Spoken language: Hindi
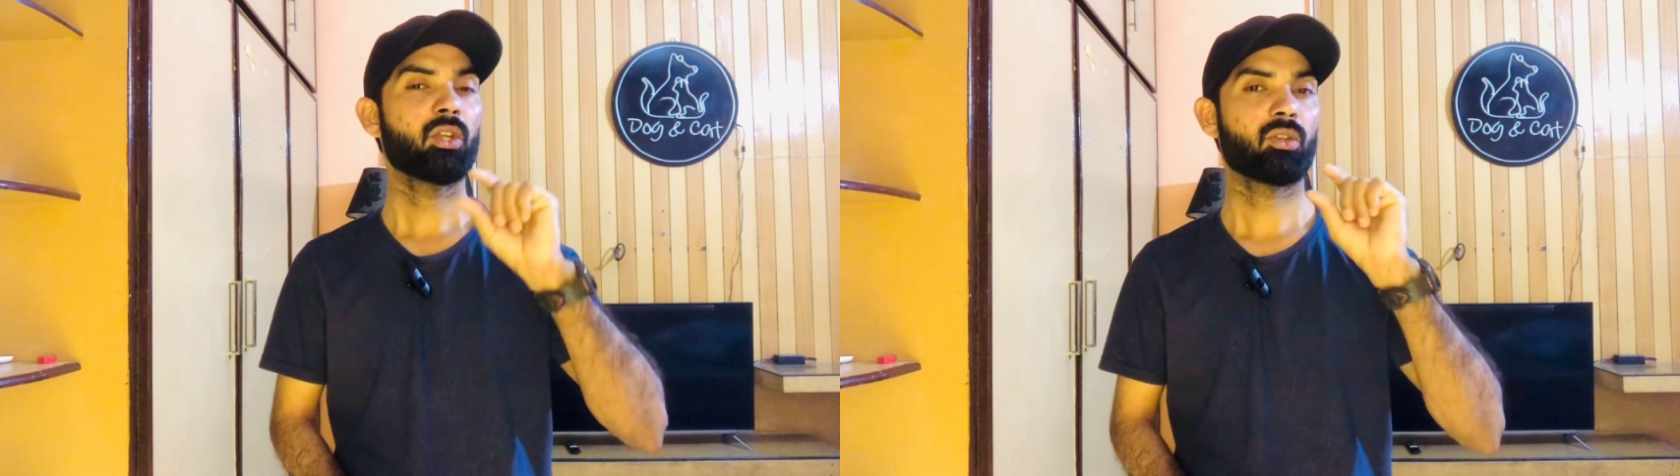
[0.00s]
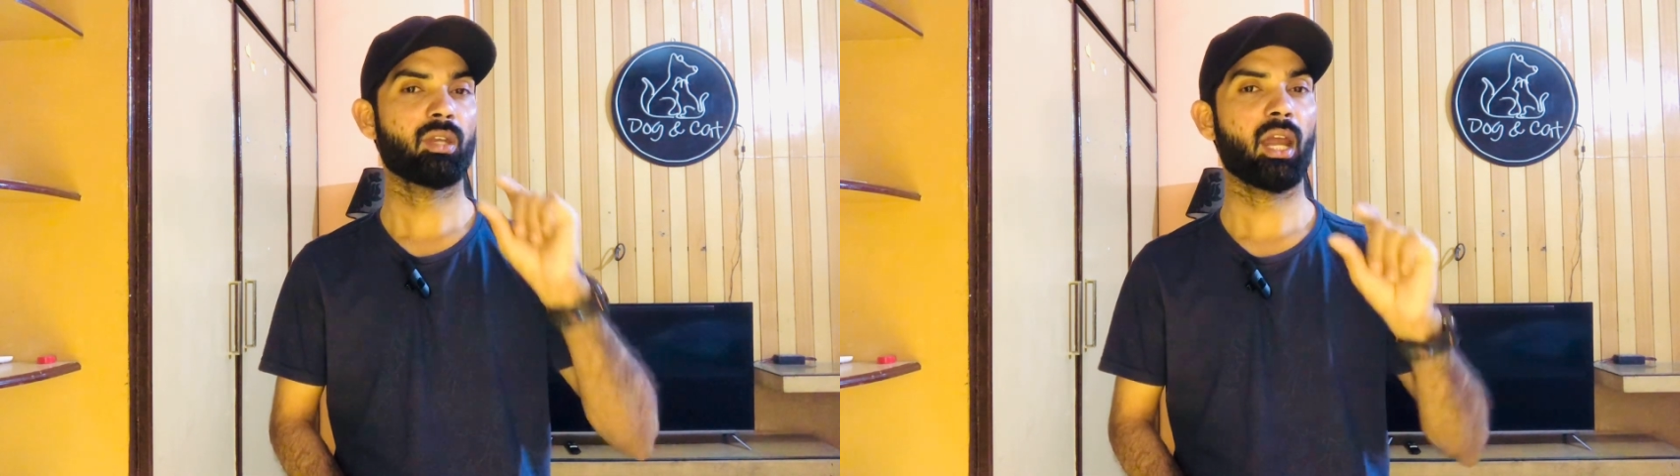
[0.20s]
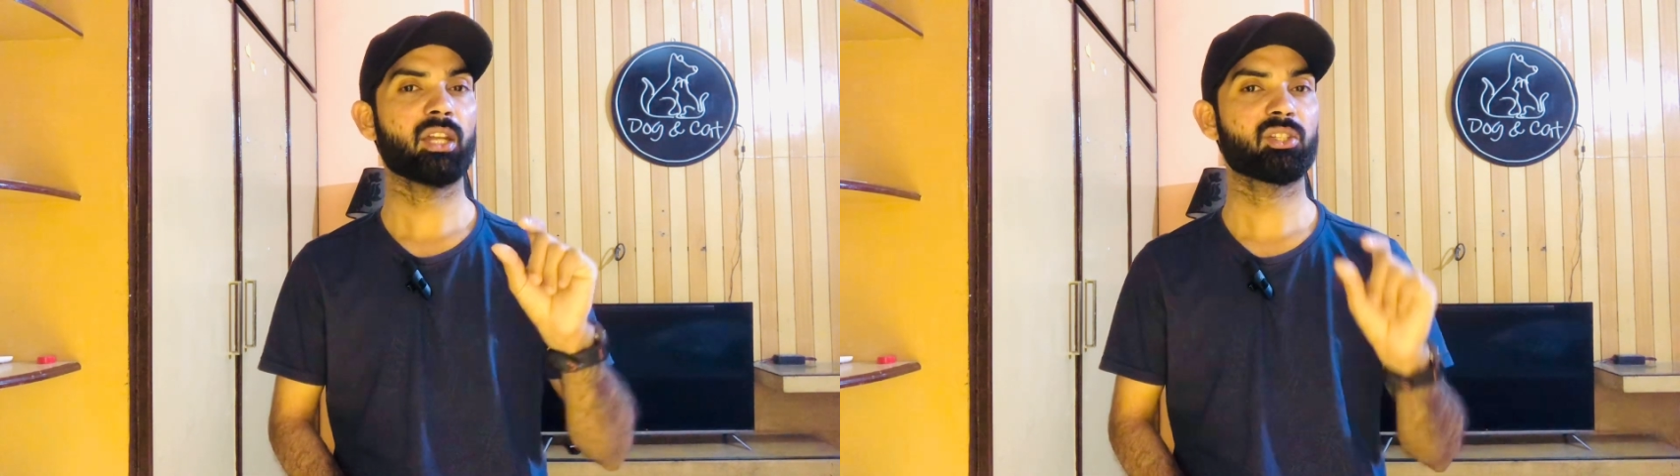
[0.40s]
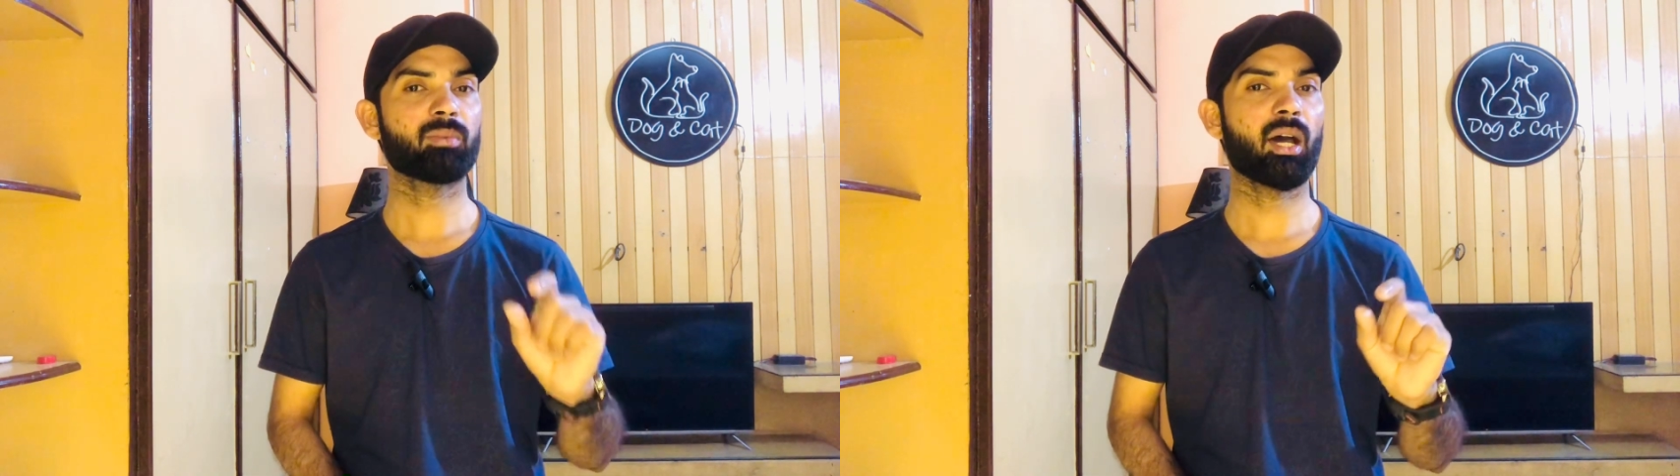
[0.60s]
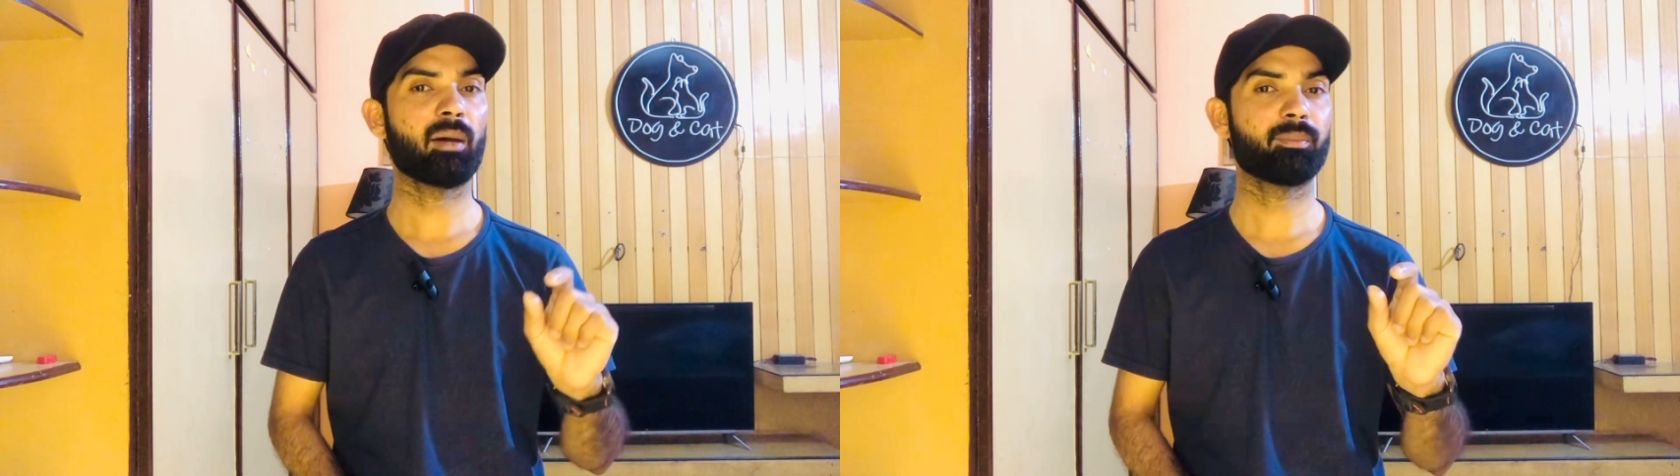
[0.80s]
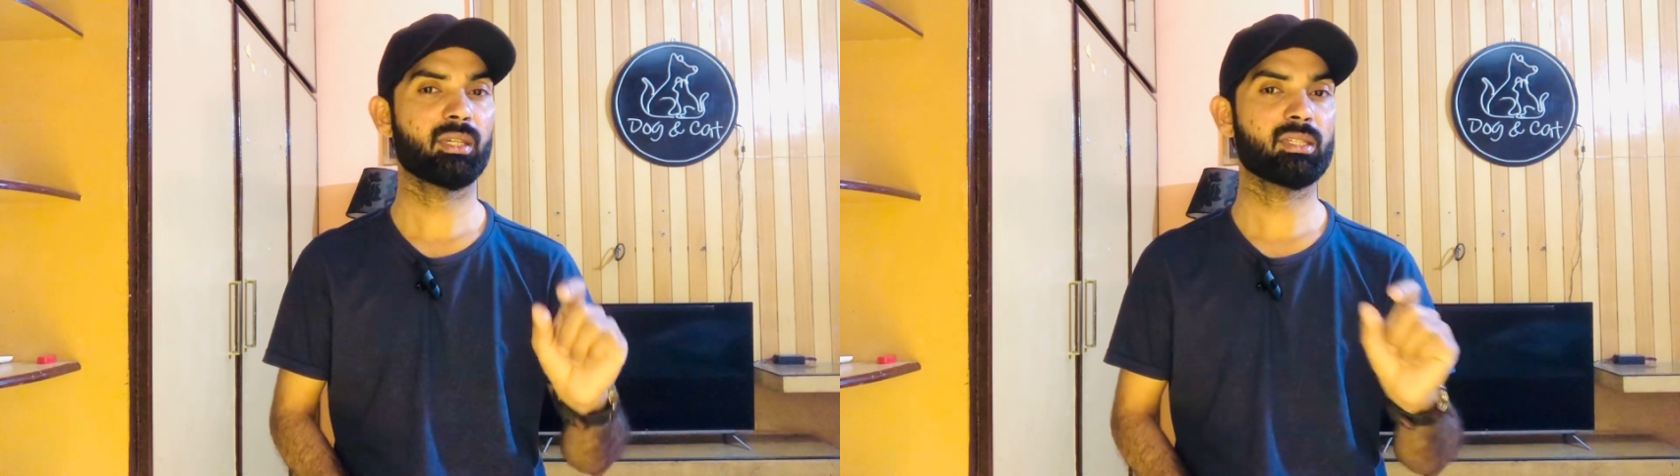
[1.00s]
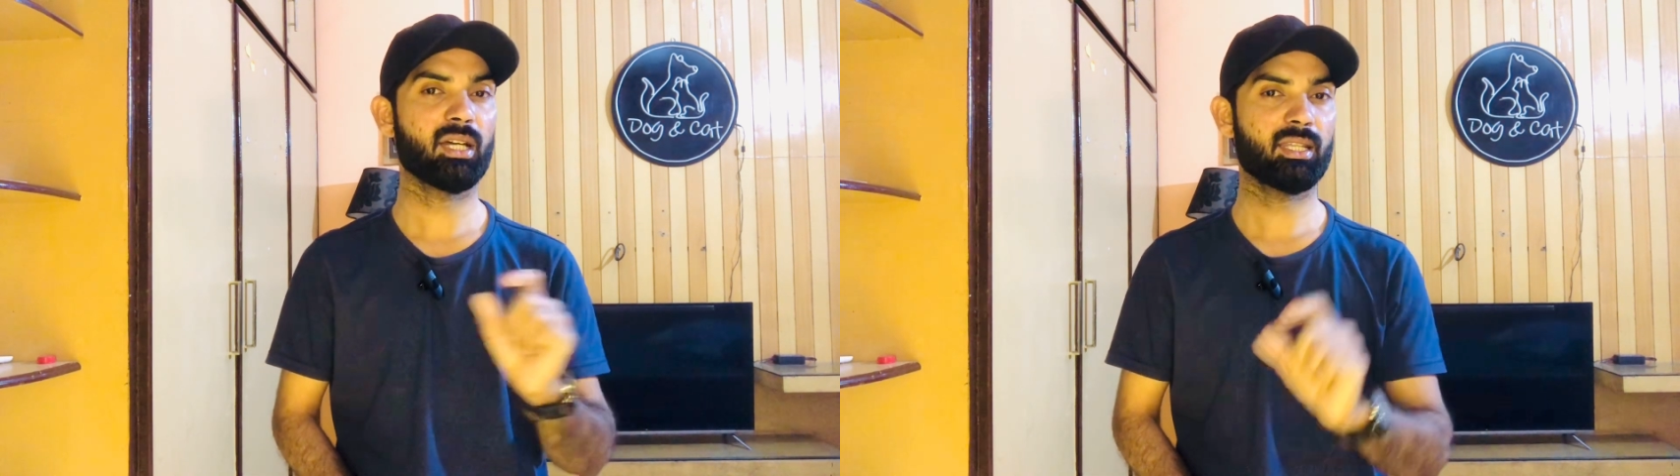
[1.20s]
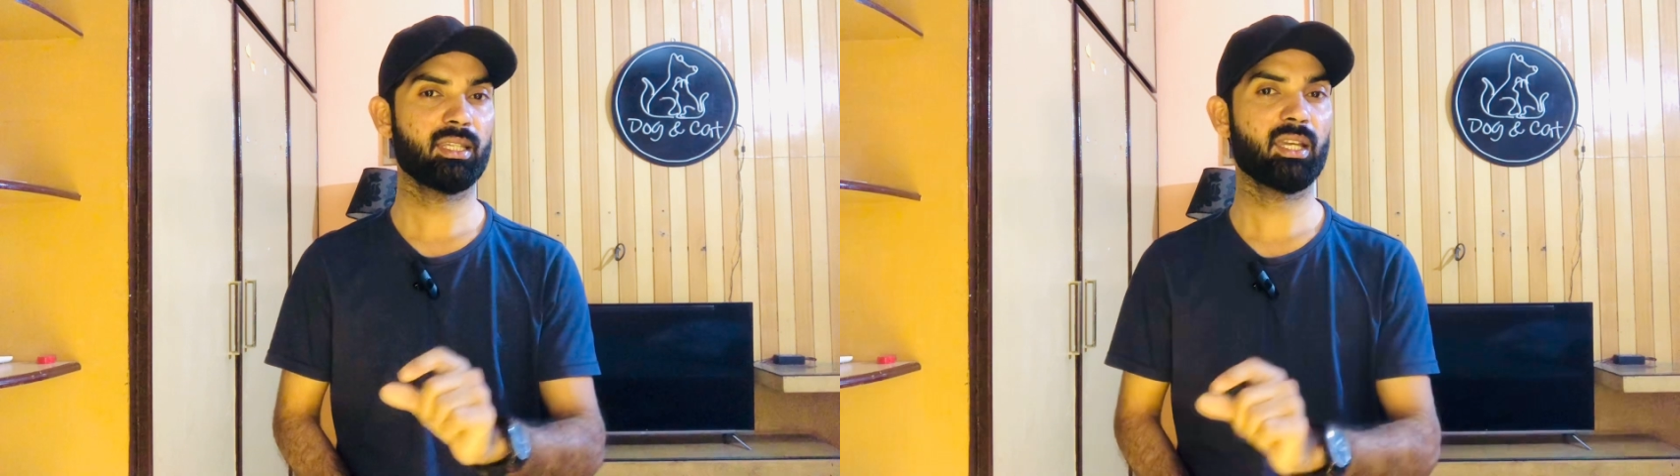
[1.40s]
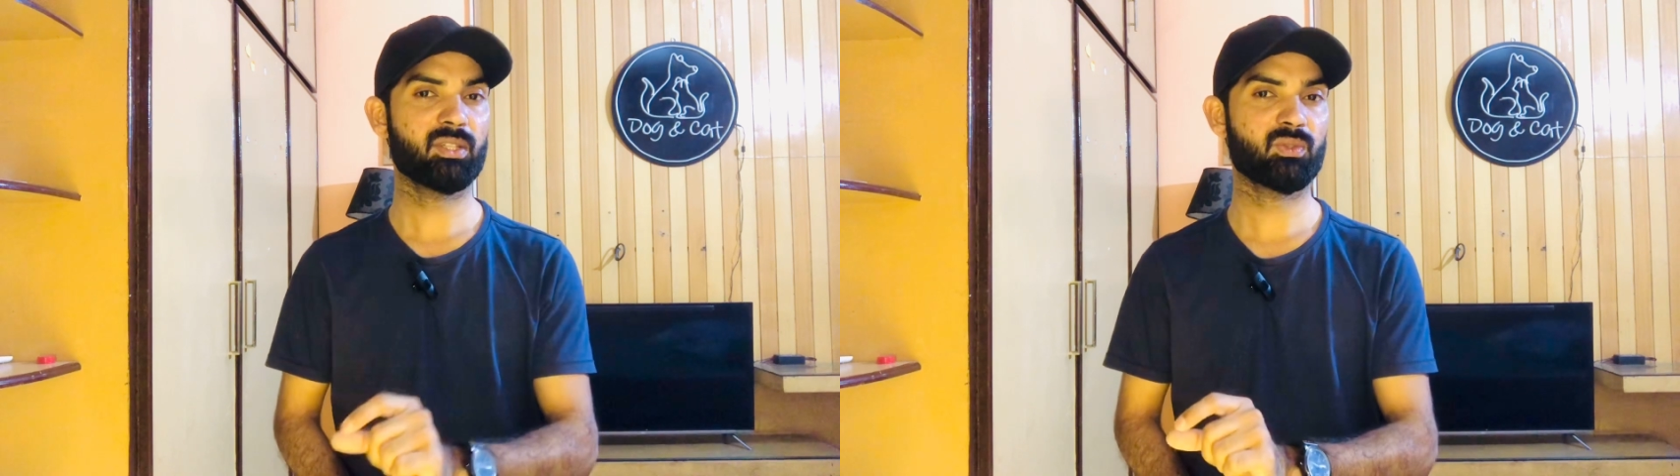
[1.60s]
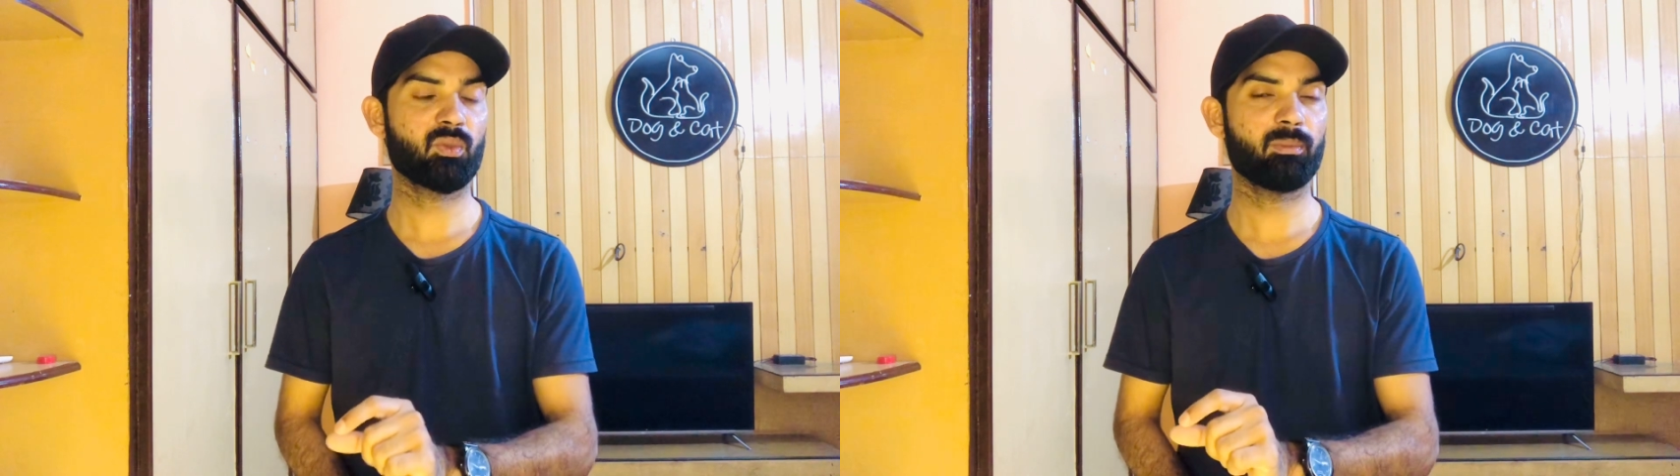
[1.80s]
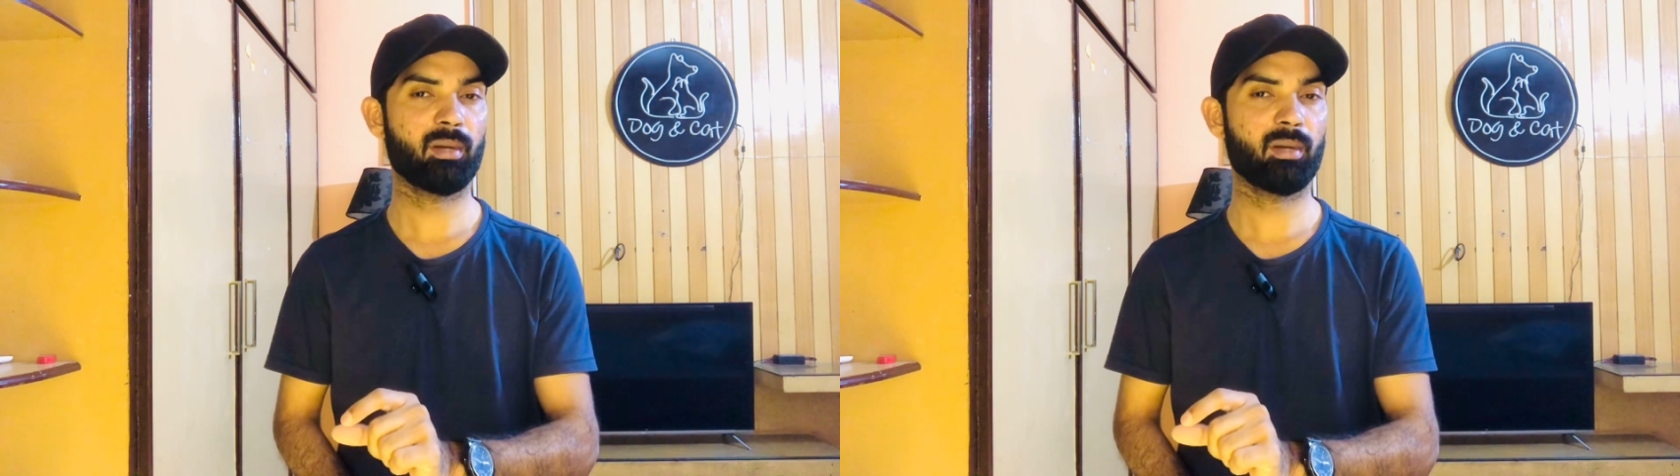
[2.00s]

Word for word: तो कैट जब आपकी जाती है स्टूल